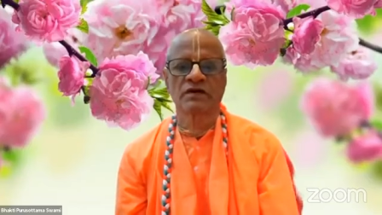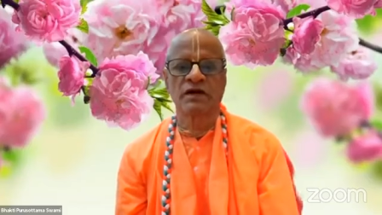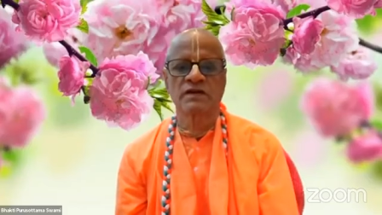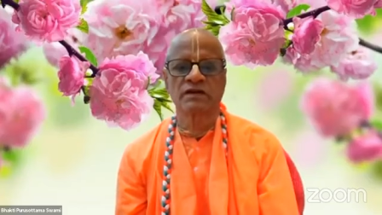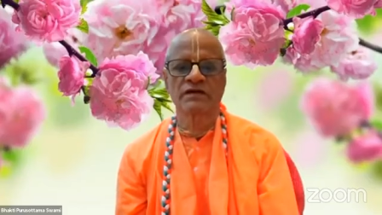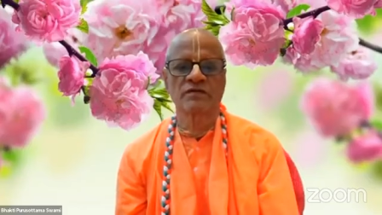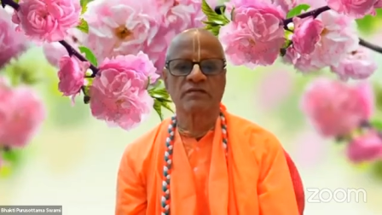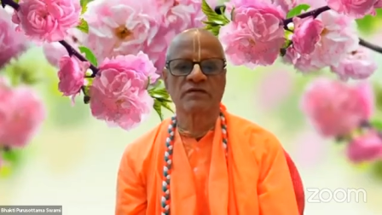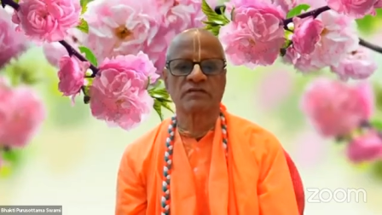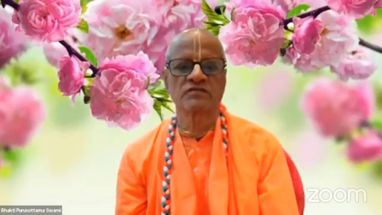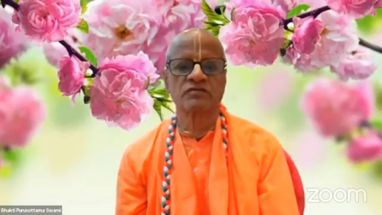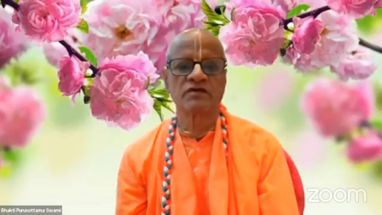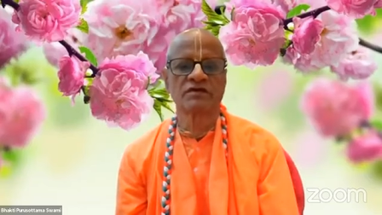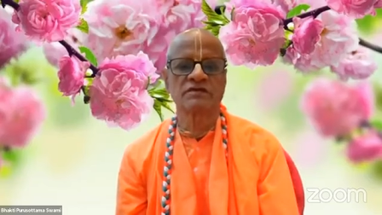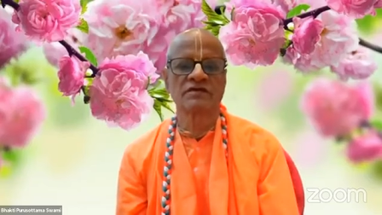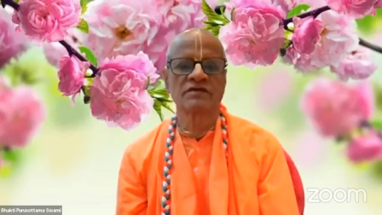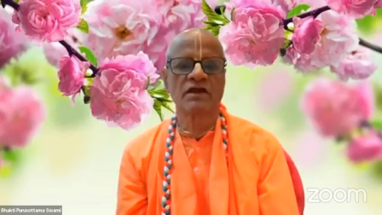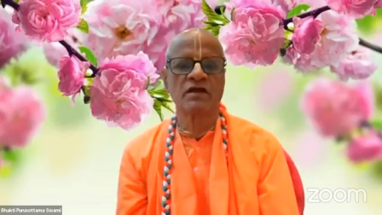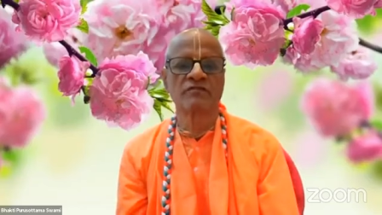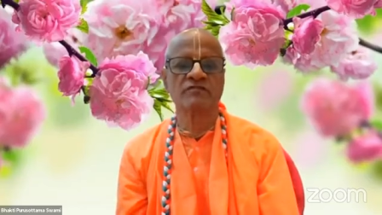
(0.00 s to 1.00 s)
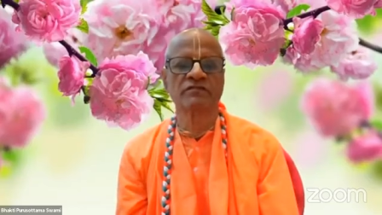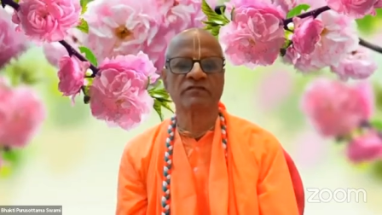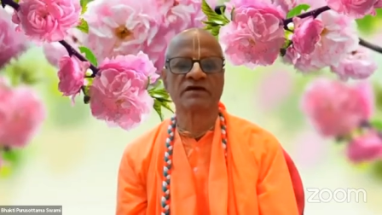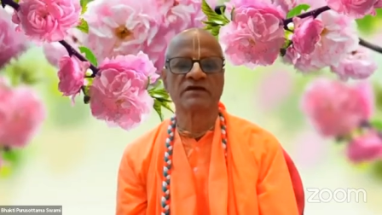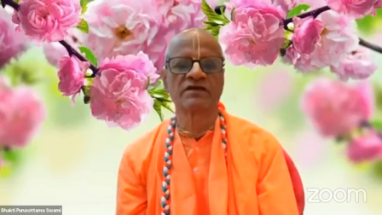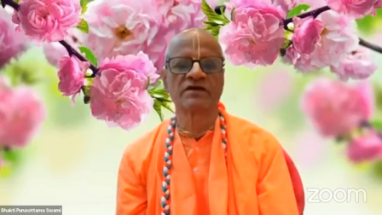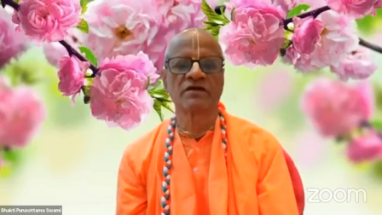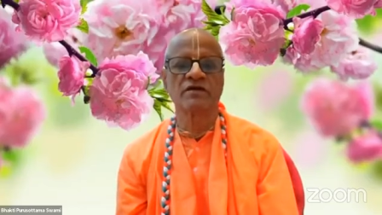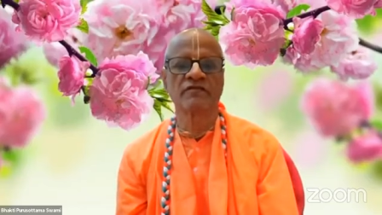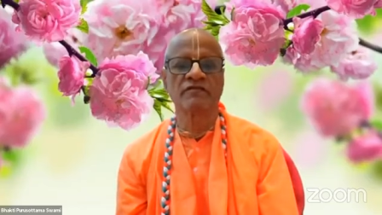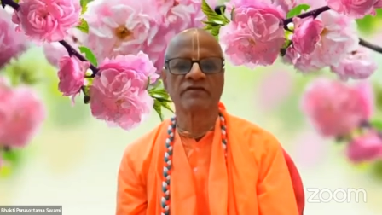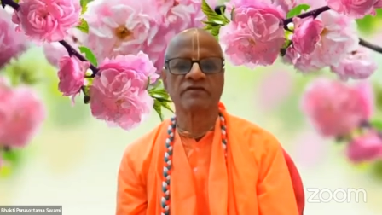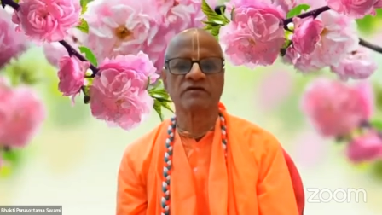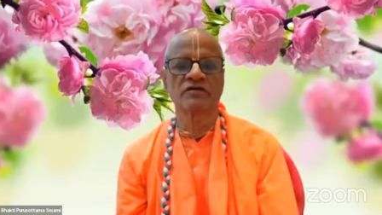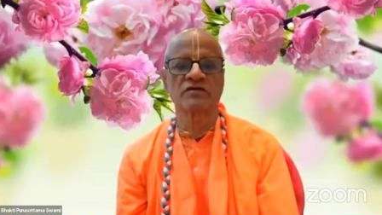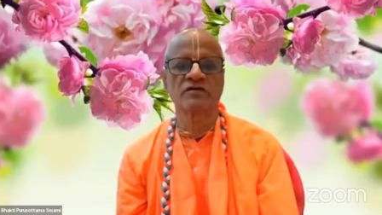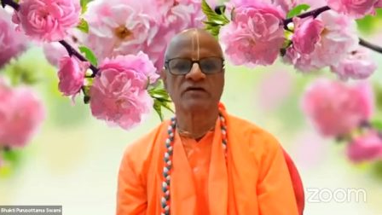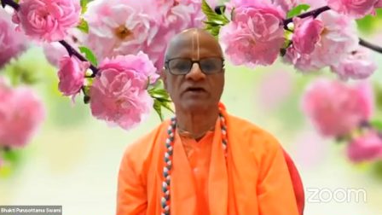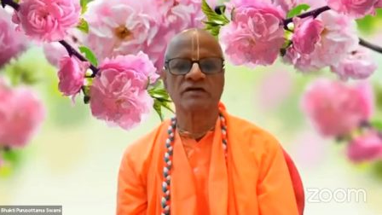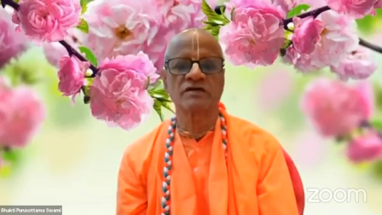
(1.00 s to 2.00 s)
কালকে আমরা শুনেছিলাম যে কিভাবে
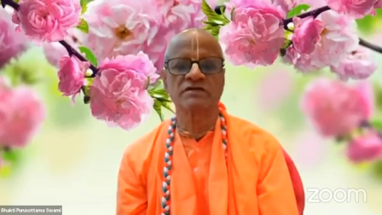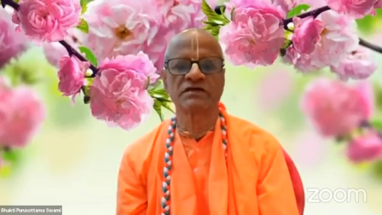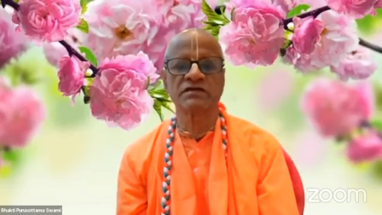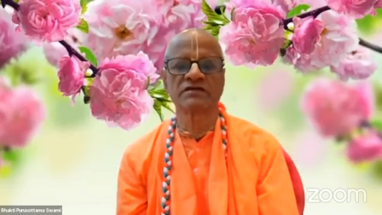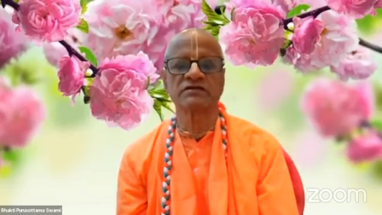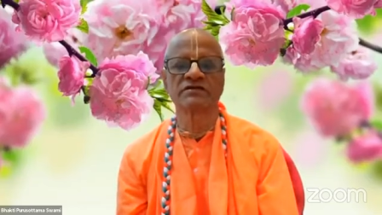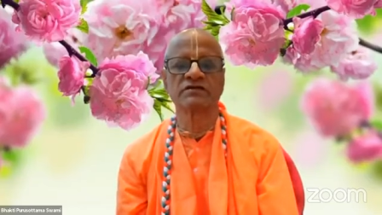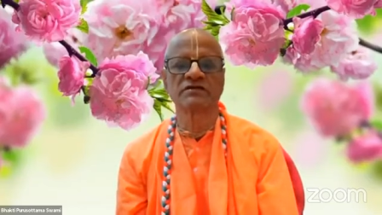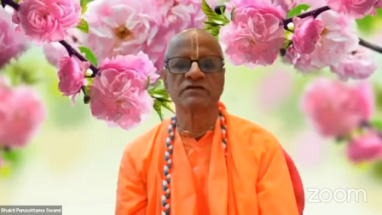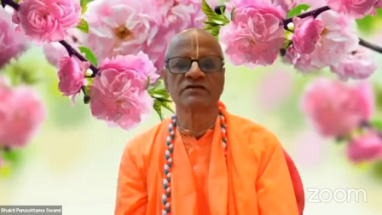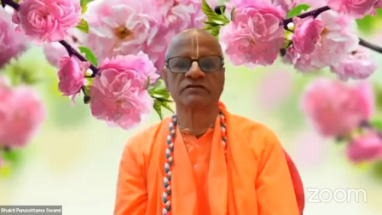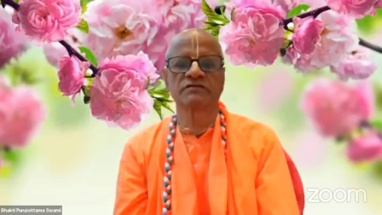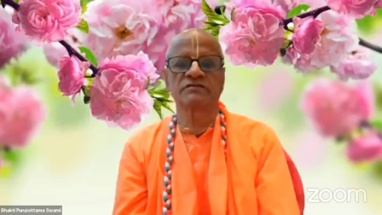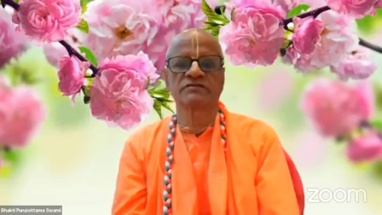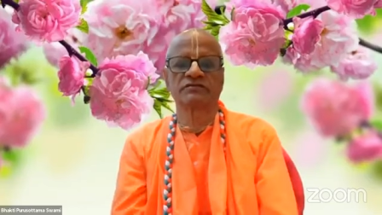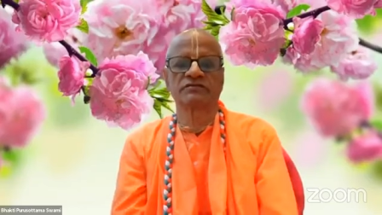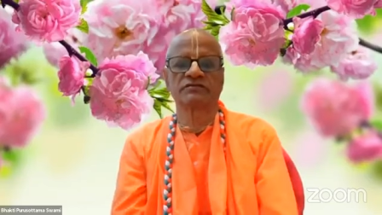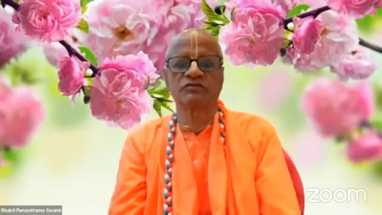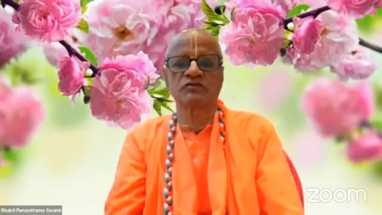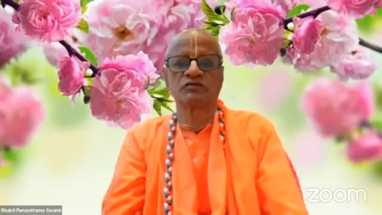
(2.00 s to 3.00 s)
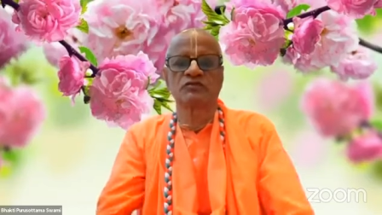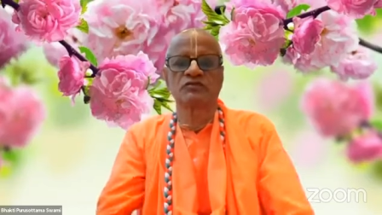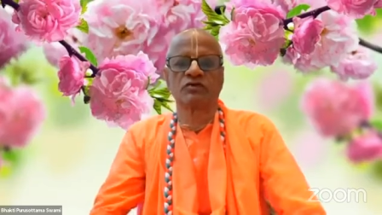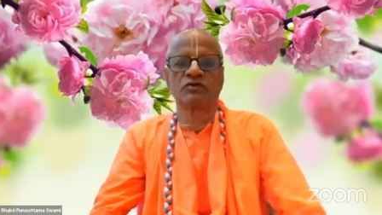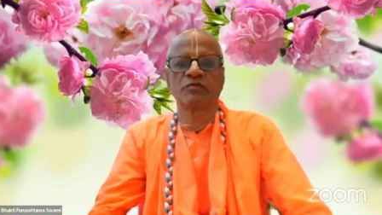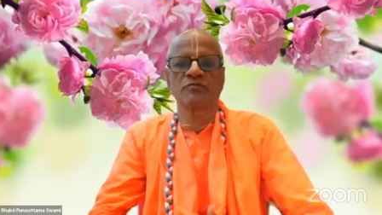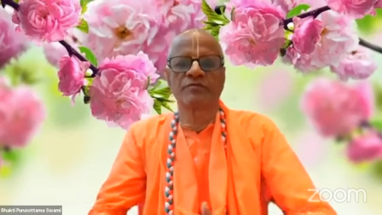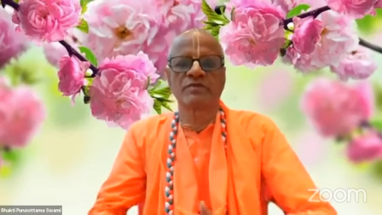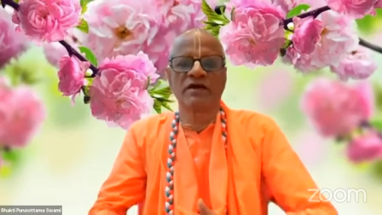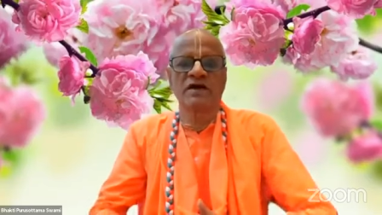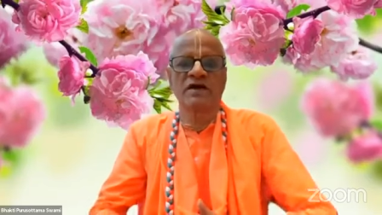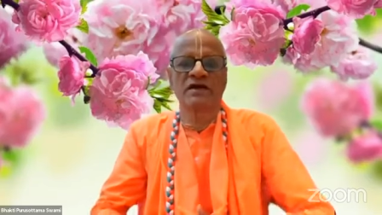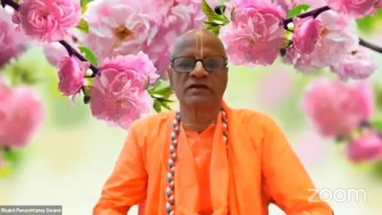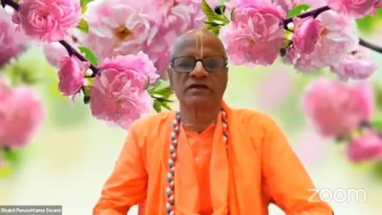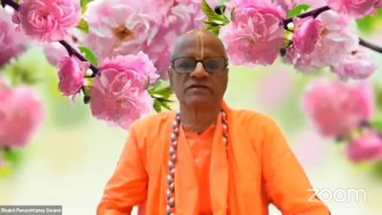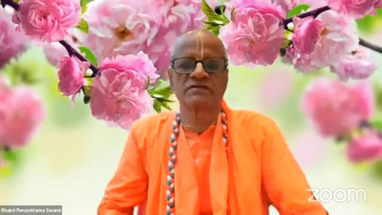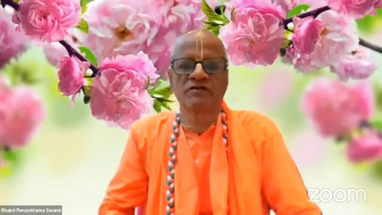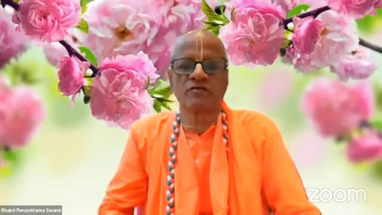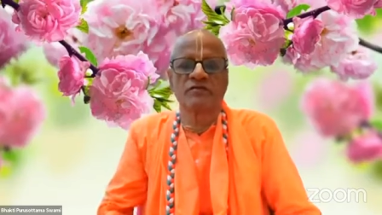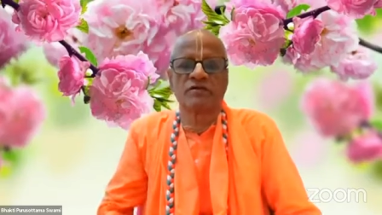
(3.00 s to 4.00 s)
শঙ্করাচার্য সূত্র
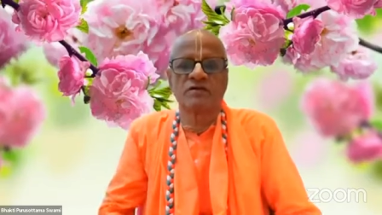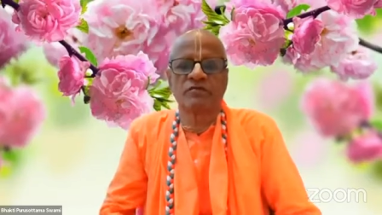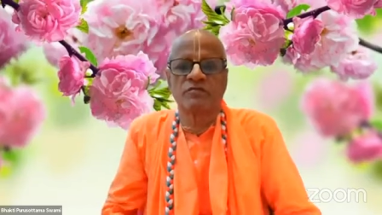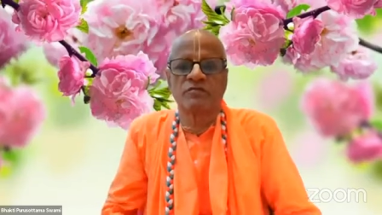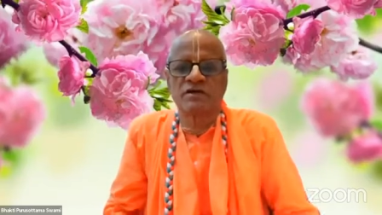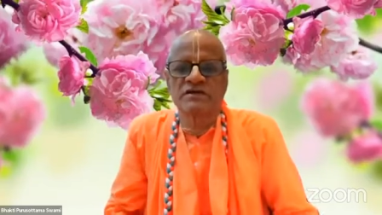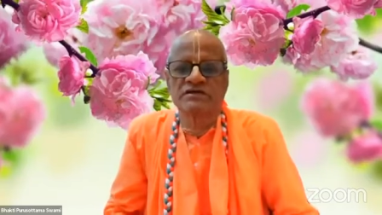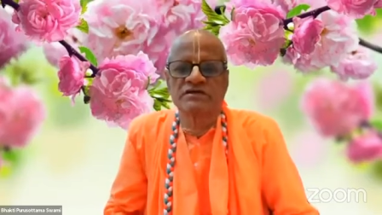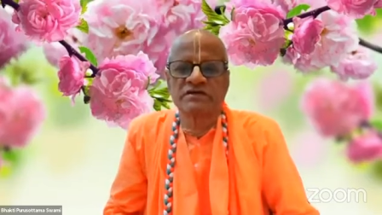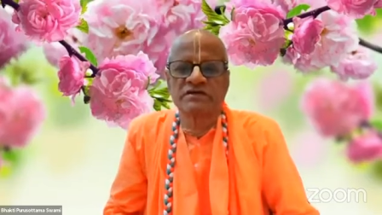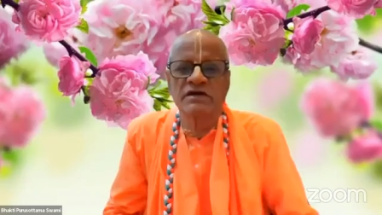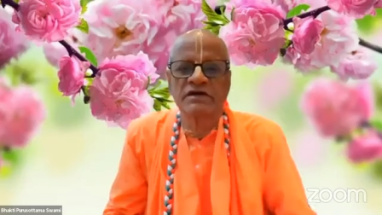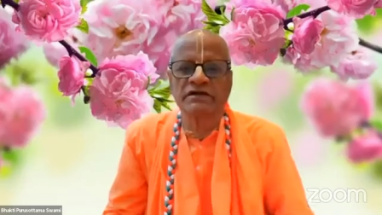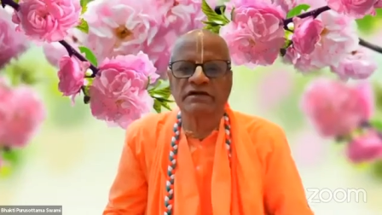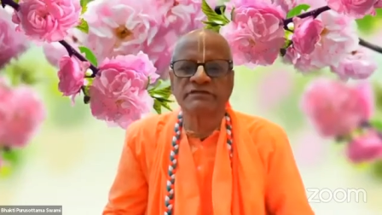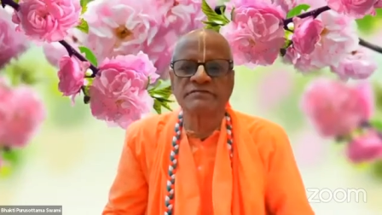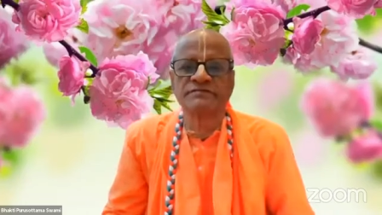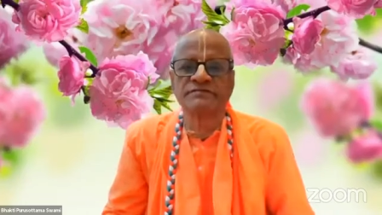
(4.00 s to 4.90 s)
বিয়াল্লিশ নম্বরে বলেছেন